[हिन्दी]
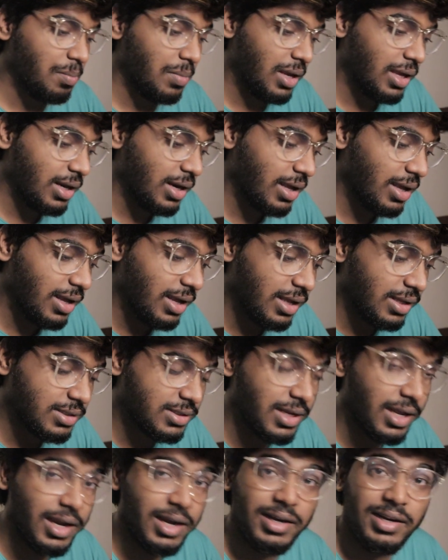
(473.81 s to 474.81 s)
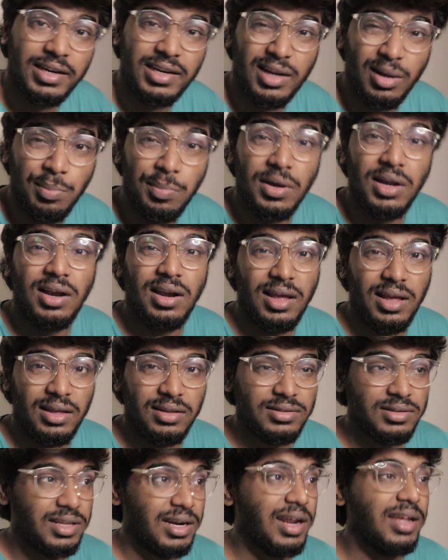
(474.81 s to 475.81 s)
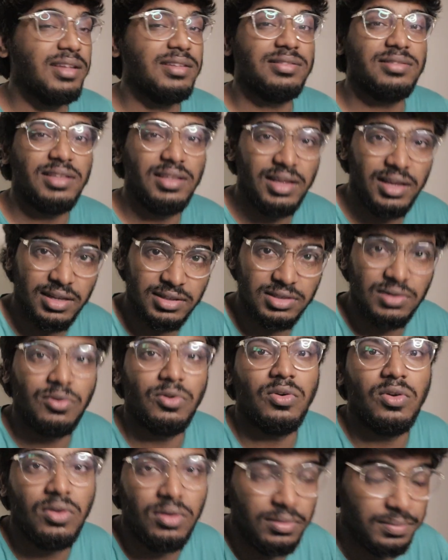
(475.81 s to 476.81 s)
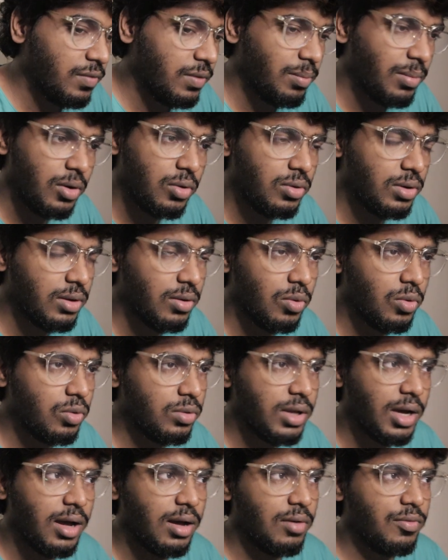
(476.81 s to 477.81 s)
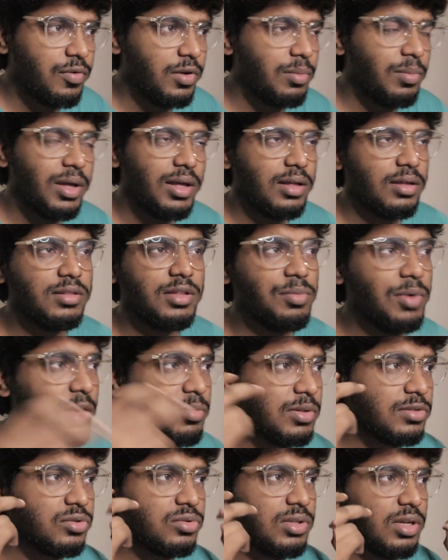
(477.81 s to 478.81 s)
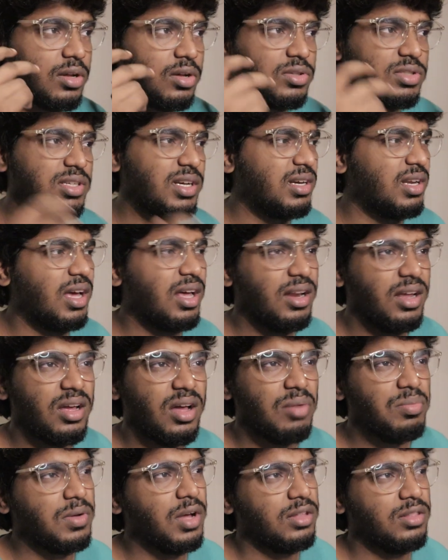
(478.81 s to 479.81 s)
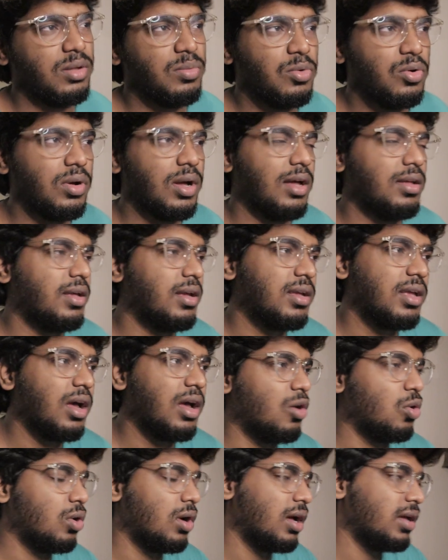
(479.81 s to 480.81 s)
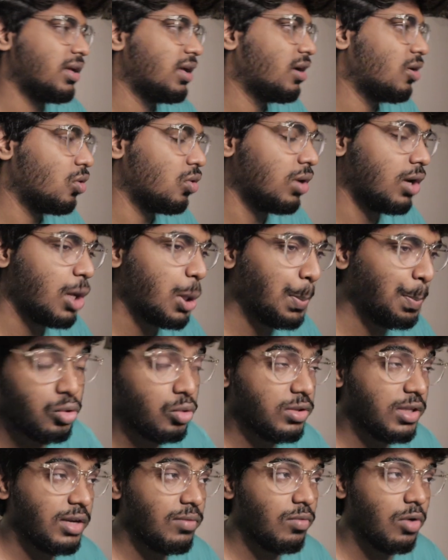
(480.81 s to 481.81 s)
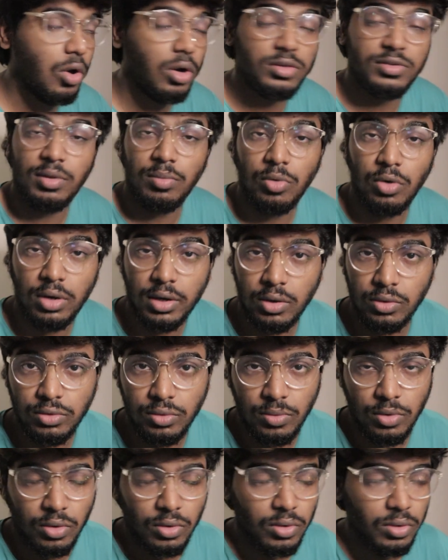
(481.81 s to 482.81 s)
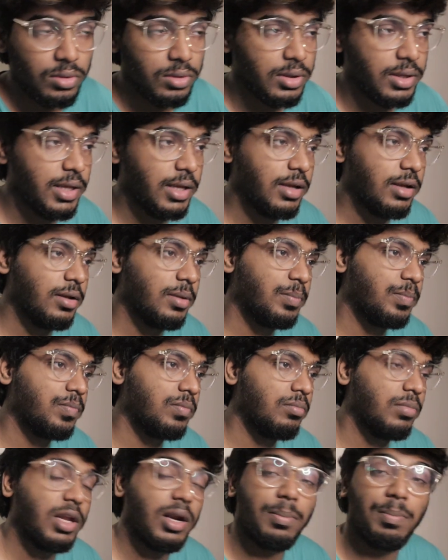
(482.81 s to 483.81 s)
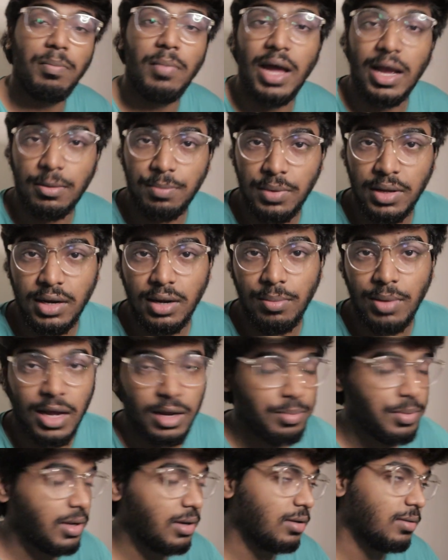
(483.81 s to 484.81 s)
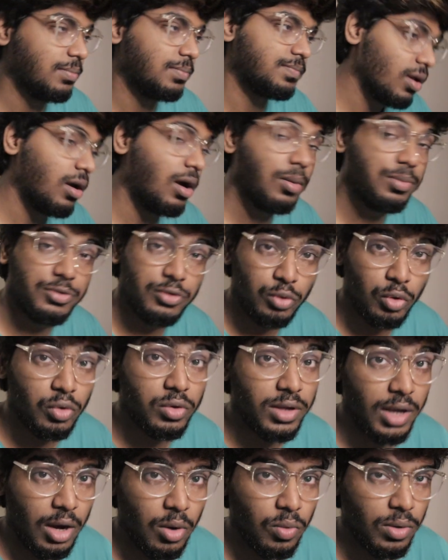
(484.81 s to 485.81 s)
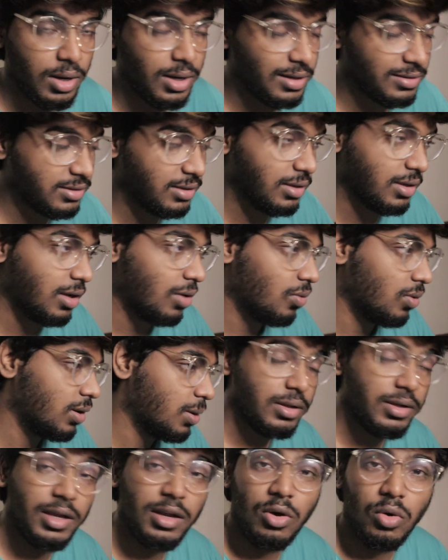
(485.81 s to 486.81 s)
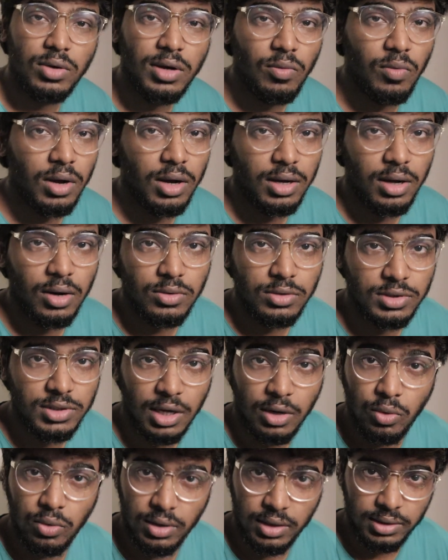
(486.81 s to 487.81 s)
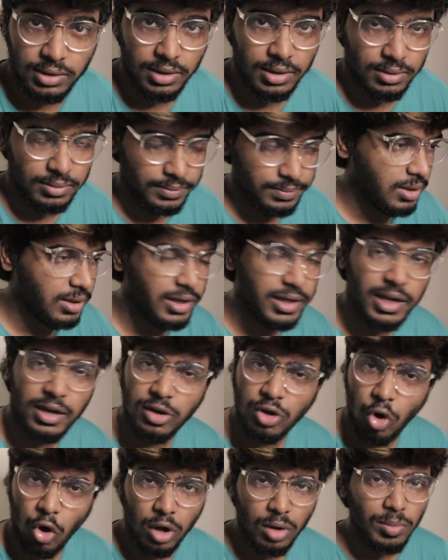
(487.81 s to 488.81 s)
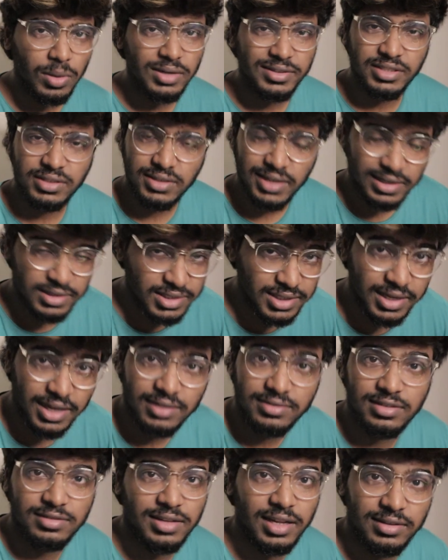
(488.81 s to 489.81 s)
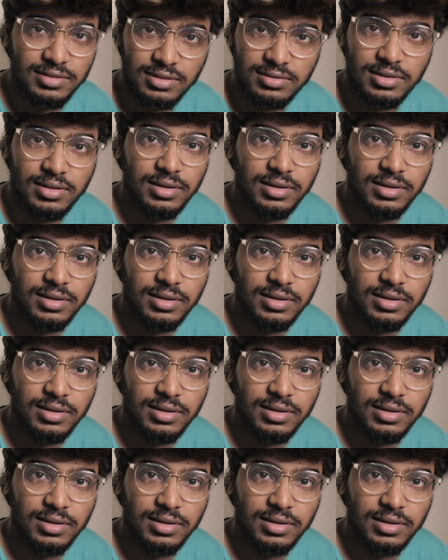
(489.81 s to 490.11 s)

मेरे एज के ट्रिपल है थ्राइस दी एज है वो लोग फिर मैं उठ, उठा फिर मैं दिमाग में सोच रहा हूँ शेट यार ये कब खत्म होगा ये होगा ये होगा दो तीन ब्लॉग से बोल रहा हूँ तुम लोग को कि मेरा बैक पेन है बैक पेन है अब सुनो क्या हुआ लेसन क्या हुआ ये लोग ने वर्कआउट चालू कर दिया ठीक है नॉर्मल स्ट्रेचिंग एक्सरसाइजेस